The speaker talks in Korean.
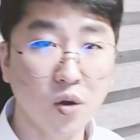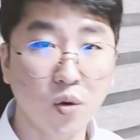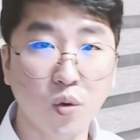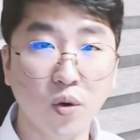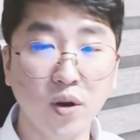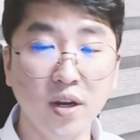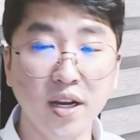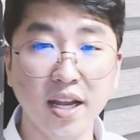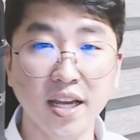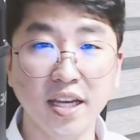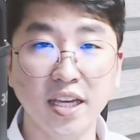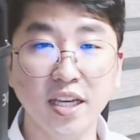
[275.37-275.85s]

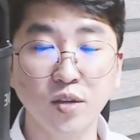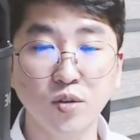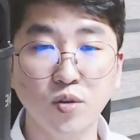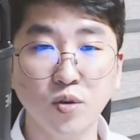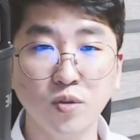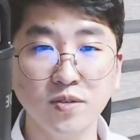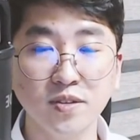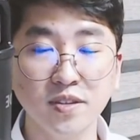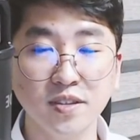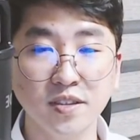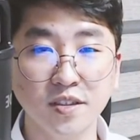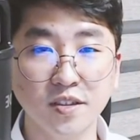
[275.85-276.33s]
원래
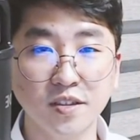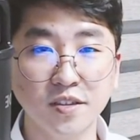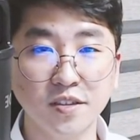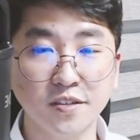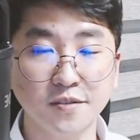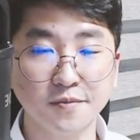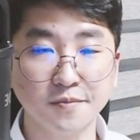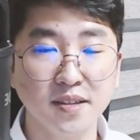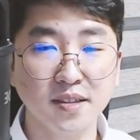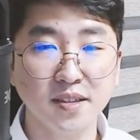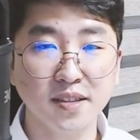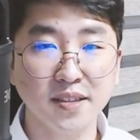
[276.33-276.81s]

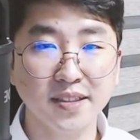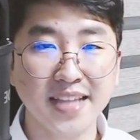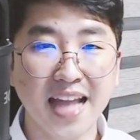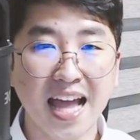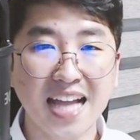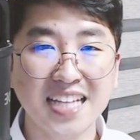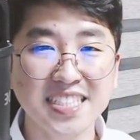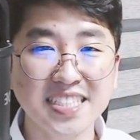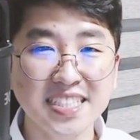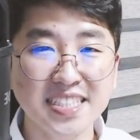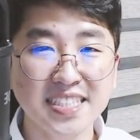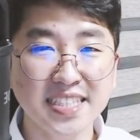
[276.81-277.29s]
기토는요.
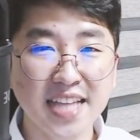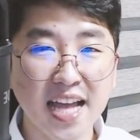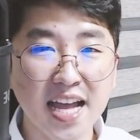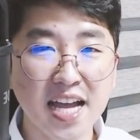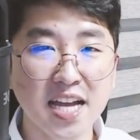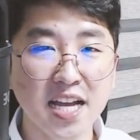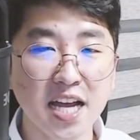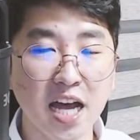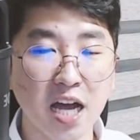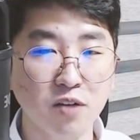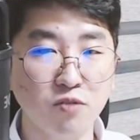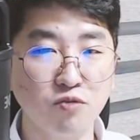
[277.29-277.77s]
낮은
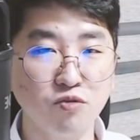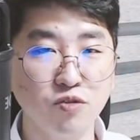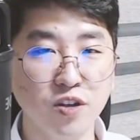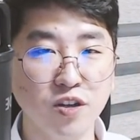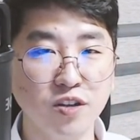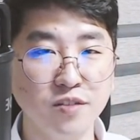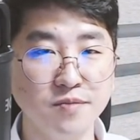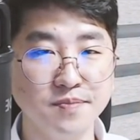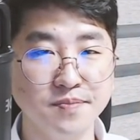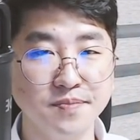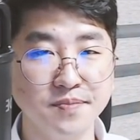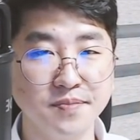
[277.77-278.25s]
땅
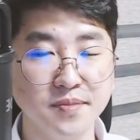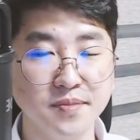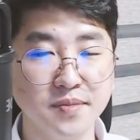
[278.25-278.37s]
같고요.